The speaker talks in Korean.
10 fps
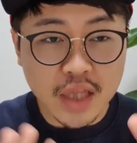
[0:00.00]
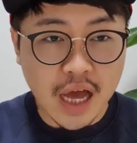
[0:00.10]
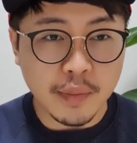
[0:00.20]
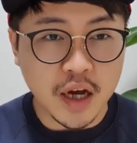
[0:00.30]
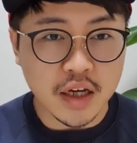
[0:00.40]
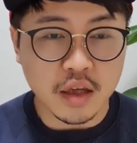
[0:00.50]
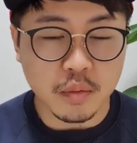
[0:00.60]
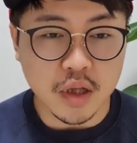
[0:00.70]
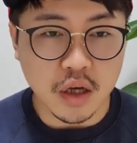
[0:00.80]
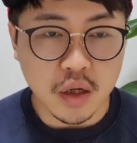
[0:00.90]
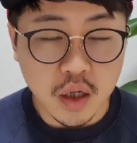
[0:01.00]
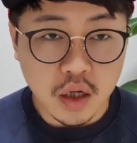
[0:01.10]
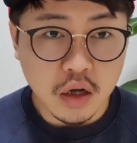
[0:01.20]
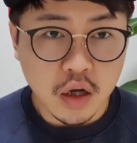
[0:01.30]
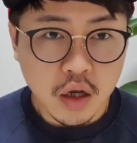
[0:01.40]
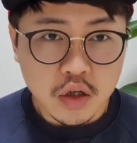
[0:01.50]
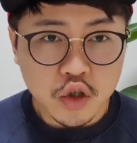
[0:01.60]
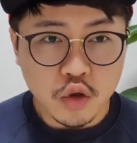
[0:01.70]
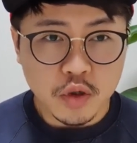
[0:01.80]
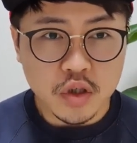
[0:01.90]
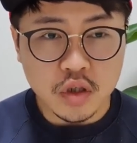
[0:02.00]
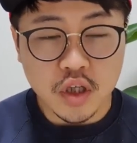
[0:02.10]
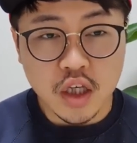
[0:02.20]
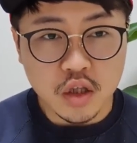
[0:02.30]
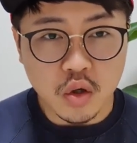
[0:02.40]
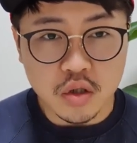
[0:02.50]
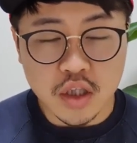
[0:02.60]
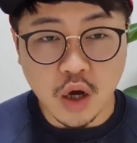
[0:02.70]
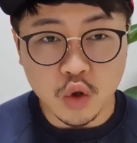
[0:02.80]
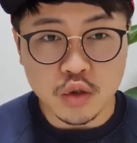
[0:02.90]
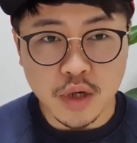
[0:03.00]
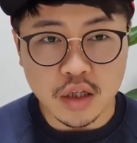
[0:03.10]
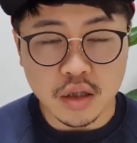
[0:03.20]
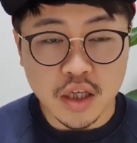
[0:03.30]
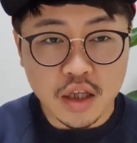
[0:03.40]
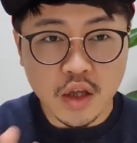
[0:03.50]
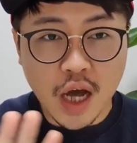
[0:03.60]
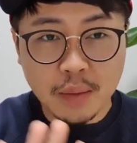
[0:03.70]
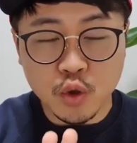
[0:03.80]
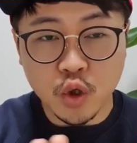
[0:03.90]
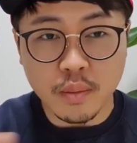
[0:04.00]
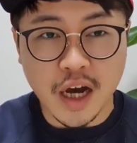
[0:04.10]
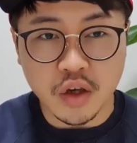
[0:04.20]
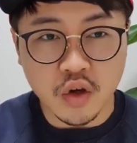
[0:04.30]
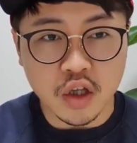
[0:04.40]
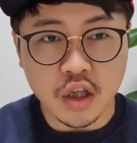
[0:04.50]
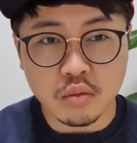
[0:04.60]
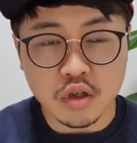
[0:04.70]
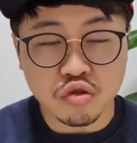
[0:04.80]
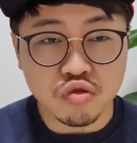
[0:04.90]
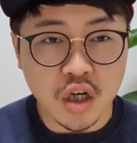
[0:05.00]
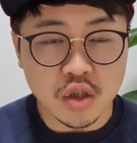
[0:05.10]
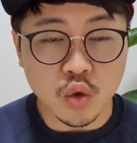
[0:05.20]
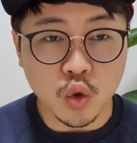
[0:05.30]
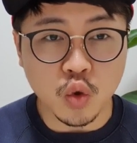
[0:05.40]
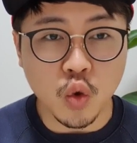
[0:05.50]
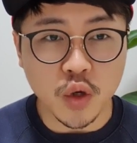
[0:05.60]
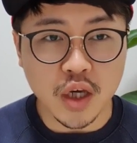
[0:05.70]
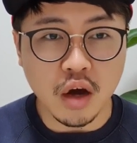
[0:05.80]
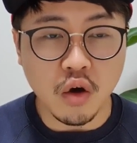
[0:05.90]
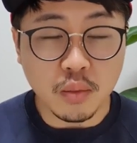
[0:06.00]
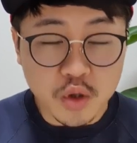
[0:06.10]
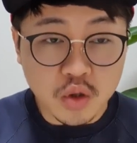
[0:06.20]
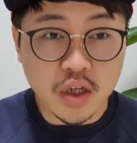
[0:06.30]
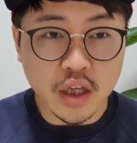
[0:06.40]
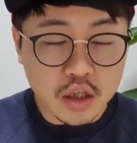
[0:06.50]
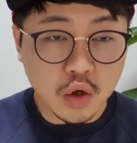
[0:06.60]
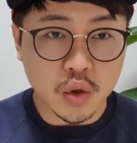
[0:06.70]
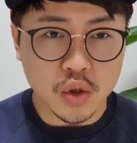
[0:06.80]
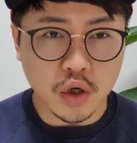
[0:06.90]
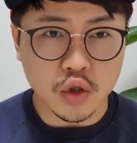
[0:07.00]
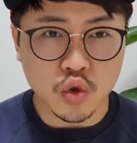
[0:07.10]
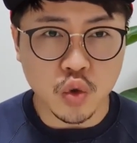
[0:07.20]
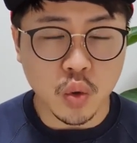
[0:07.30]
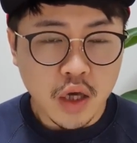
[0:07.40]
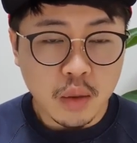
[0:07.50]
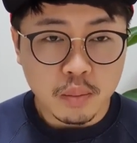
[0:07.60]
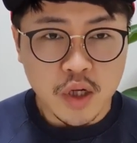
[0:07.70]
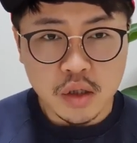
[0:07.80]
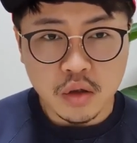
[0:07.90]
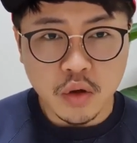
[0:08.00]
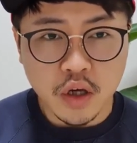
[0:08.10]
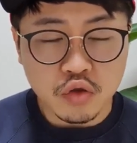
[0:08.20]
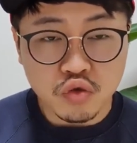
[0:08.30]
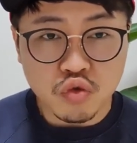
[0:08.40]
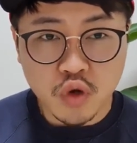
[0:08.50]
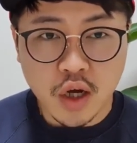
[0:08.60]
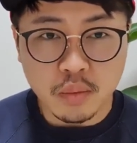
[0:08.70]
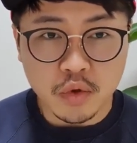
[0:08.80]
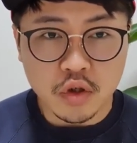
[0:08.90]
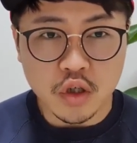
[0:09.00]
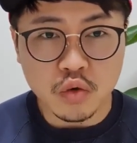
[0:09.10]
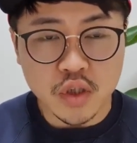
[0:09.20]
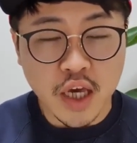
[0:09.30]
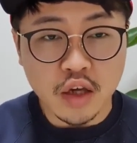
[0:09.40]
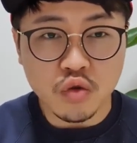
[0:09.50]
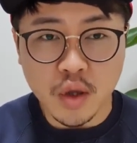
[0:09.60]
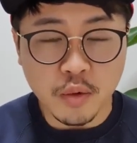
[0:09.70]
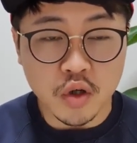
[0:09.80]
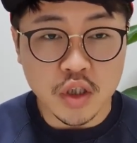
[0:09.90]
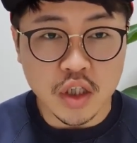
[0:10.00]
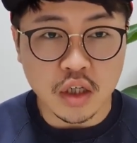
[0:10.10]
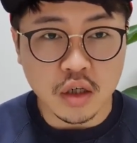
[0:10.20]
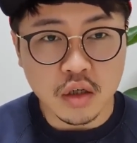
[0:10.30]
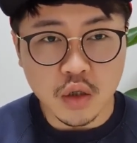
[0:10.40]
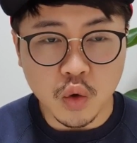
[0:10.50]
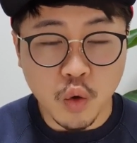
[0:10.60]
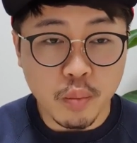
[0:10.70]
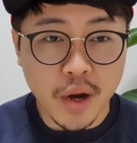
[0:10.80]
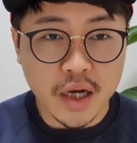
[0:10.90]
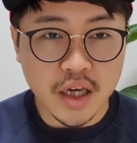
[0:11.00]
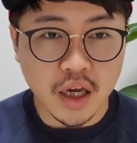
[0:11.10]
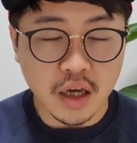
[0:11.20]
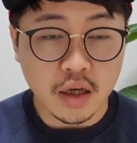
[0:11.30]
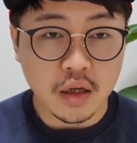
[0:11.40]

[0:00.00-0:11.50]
건 다 막아야 됩니다 그러면은 히터는 나오지만 히터 앞쪽이 막혀있기 때문에 순간적으로 공기가 엄청나게 뜨거워져 가지고 필터의 눅눅함 그리고 세균의 번식 그리고 곰팡이